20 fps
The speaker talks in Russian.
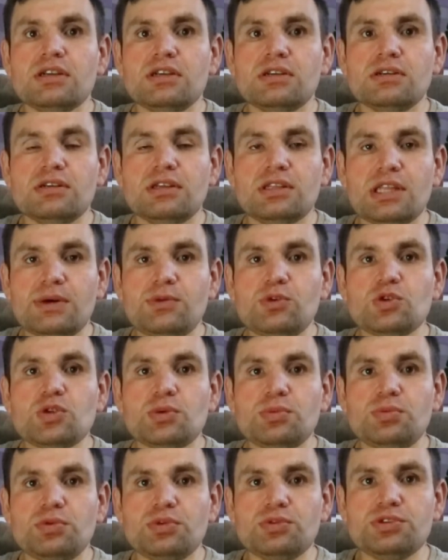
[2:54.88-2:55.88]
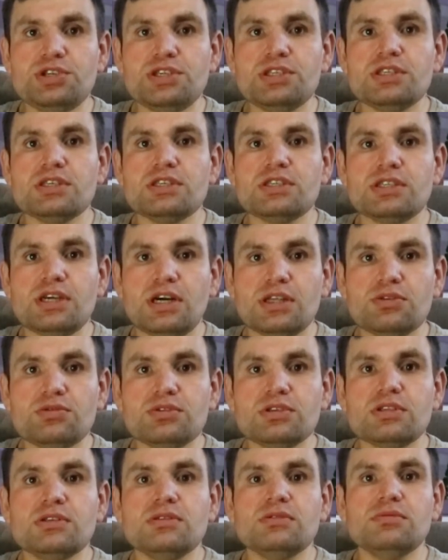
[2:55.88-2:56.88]
для того, чтобы получить
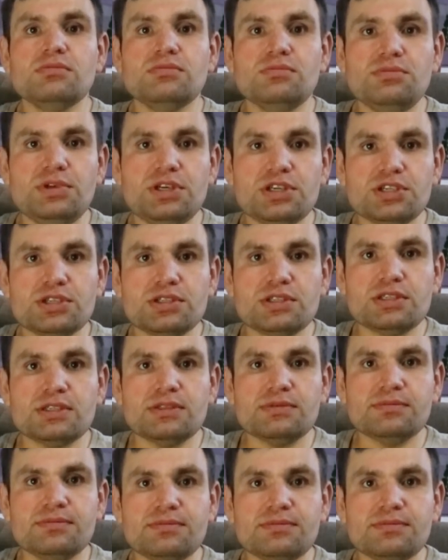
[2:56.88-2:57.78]
статус беженца